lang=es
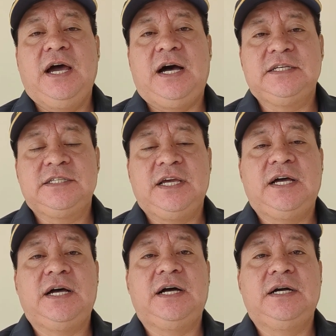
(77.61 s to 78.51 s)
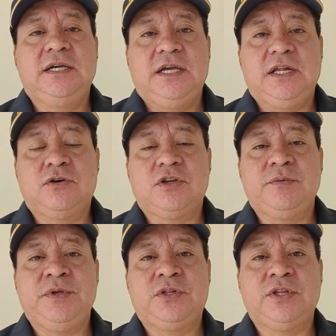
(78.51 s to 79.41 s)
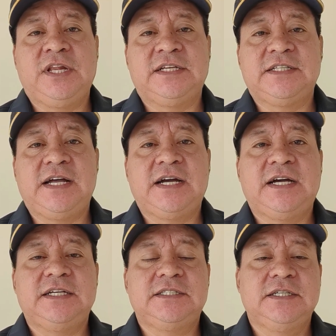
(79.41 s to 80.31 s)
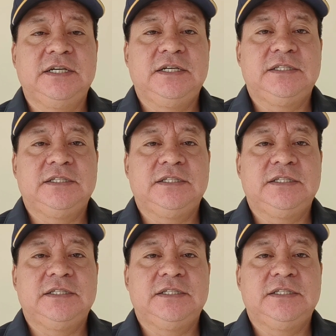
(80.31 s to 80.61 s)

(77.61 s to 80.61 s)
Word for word: hacia el corrimiento de las Lajas,